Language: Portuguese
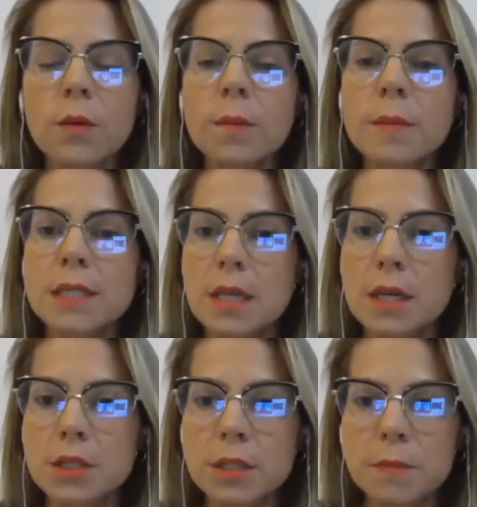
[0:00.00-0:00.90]
uma
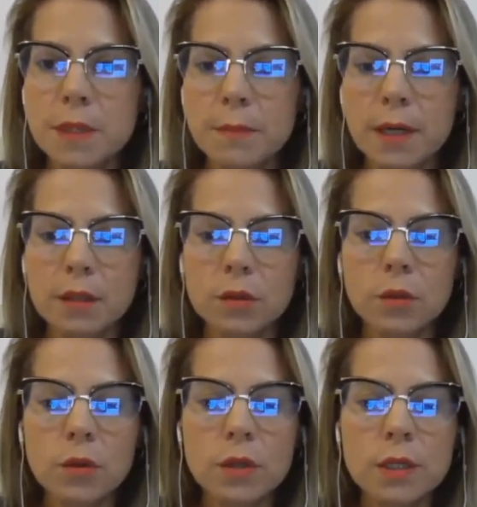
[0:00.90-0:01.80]
mensagem
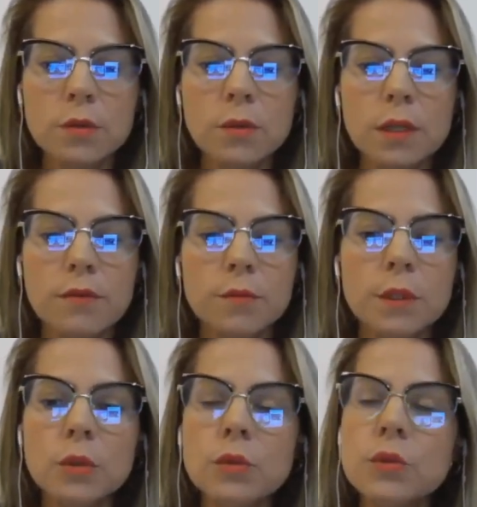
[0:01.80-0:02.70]
preparatória do livro
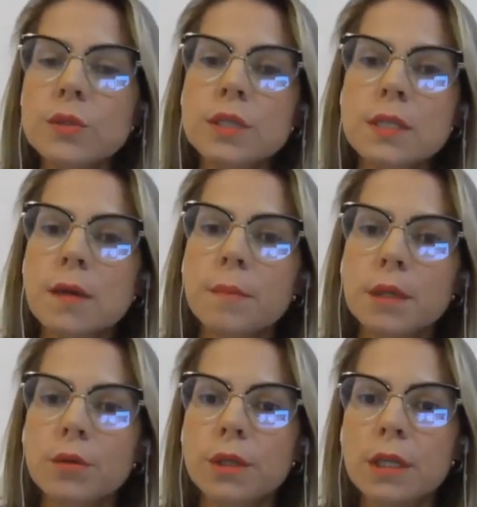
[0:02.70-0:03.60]
Minutos de
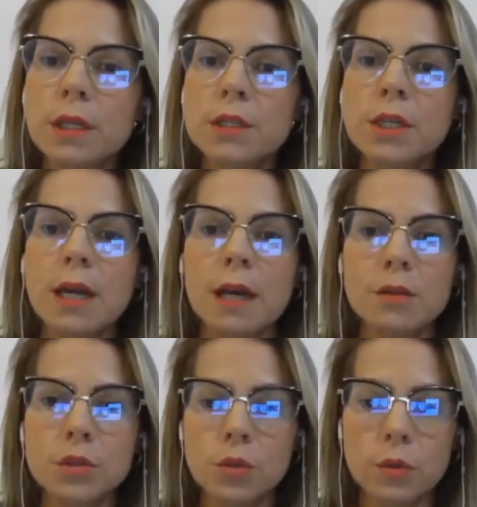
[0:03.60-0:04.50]
Sabedoria de
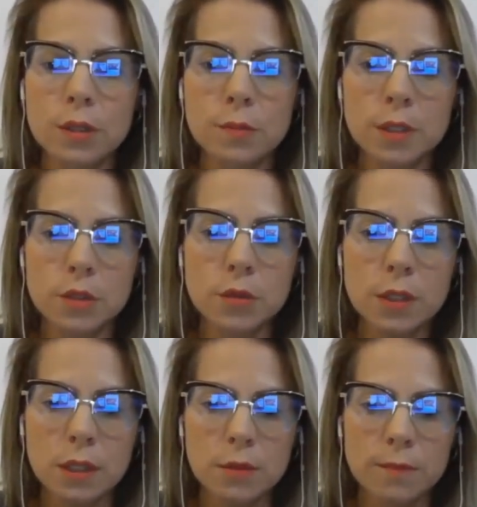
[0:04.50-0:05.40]
Carlos Torres
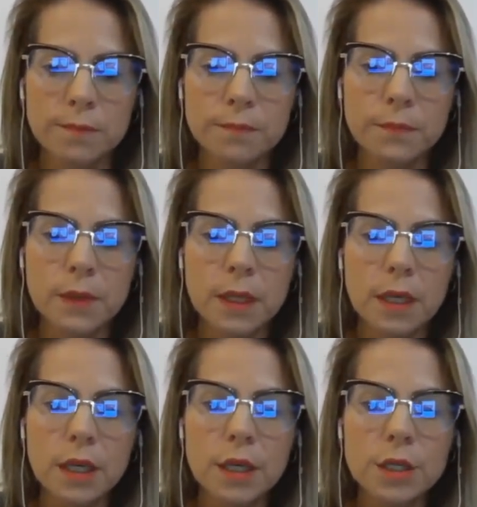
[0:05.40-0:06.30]
Pastorino.
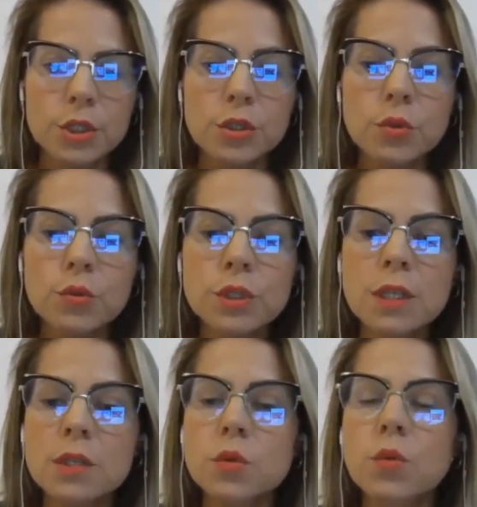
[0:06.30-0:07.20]
Estude
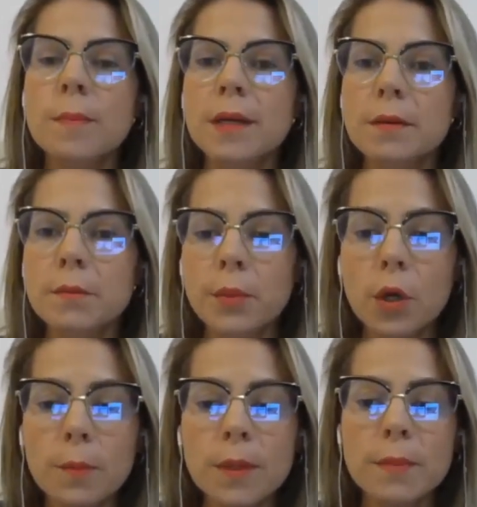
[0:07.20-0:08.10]
na sua
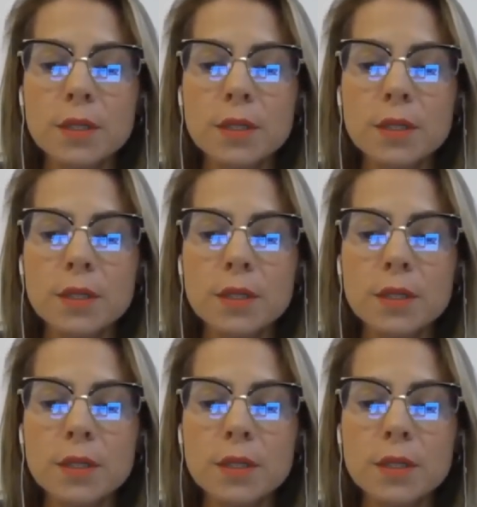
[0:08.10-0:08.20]
própria